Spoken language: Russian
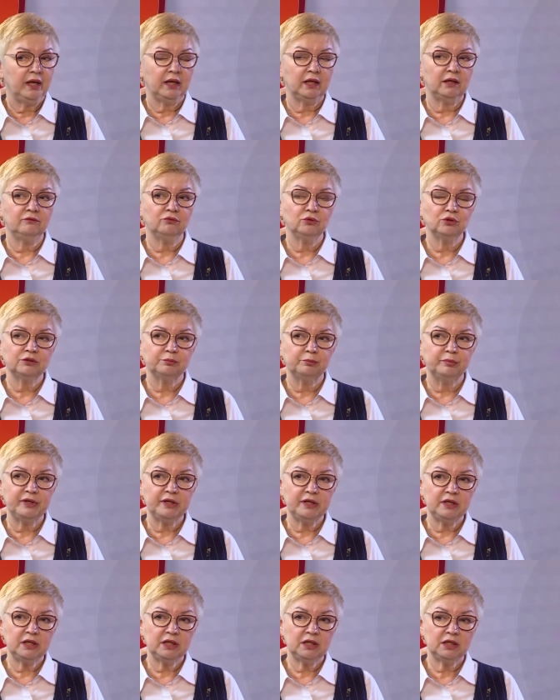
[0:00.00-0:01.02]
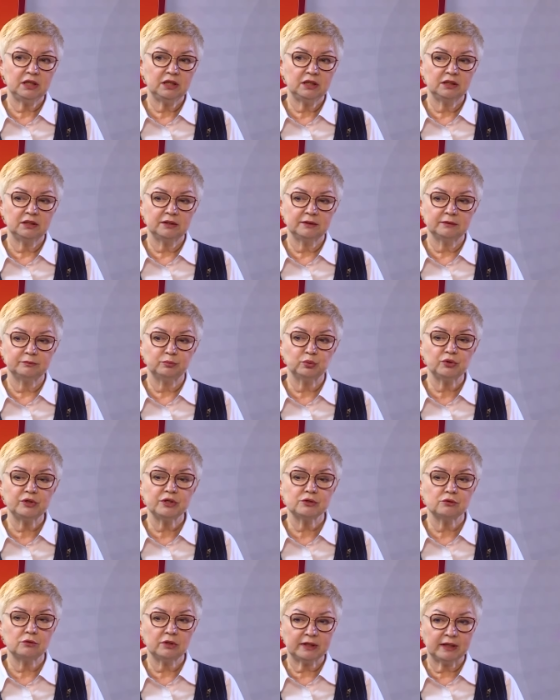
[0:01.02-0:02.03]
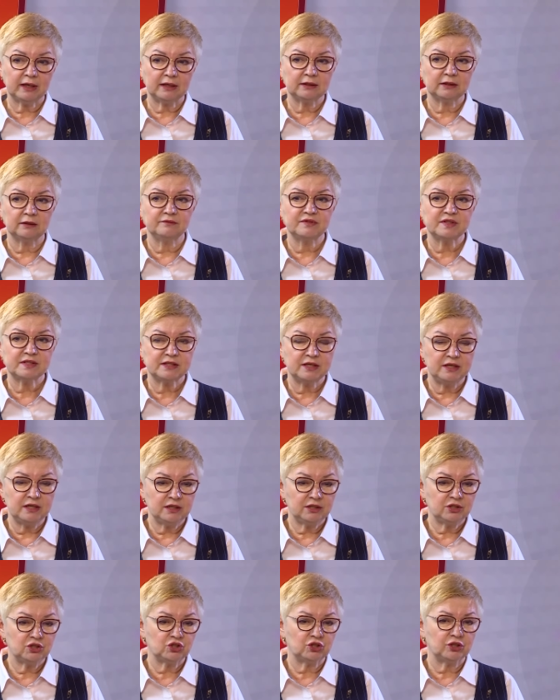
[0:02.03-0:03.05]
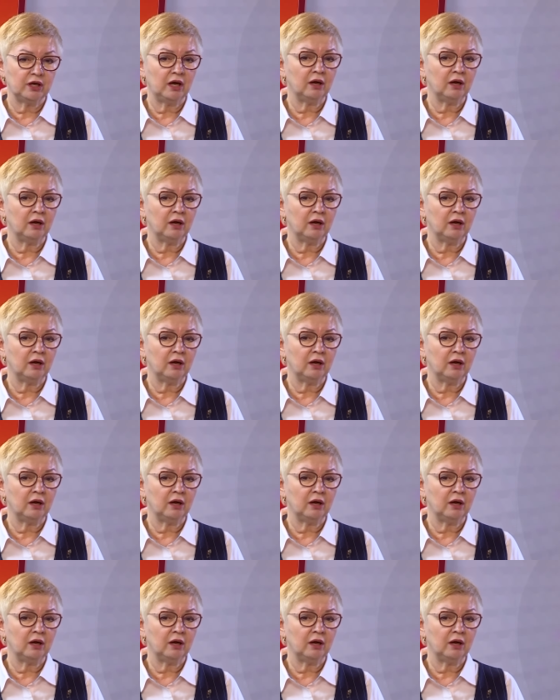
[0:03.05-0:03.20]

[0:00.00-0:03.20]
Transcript: И вот при, по результатам встреч,